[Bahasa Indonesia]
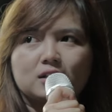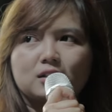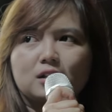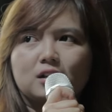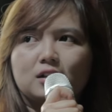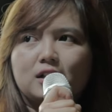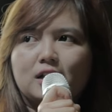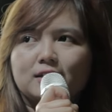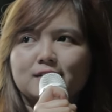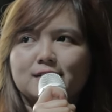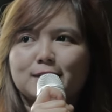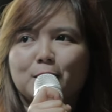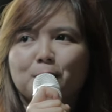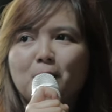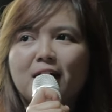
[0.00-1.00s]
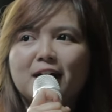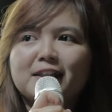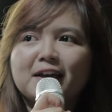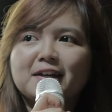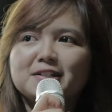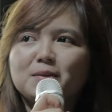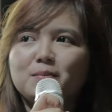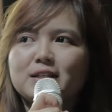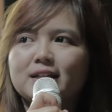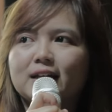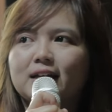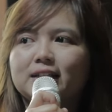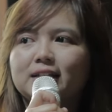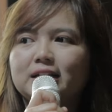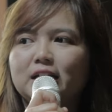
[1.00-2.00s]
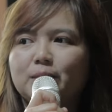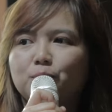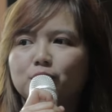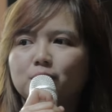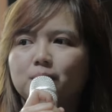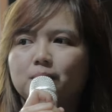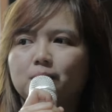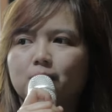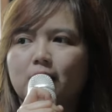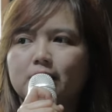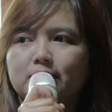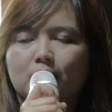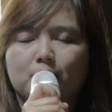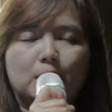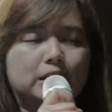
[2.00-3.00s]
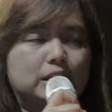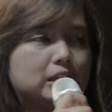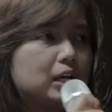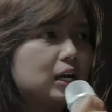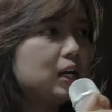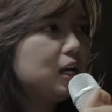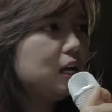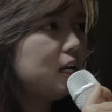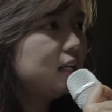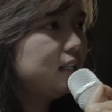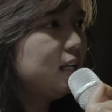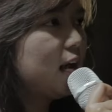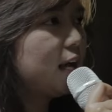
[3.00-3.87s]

uh, dan senang banget akhirnya bisa diliput banyak media dan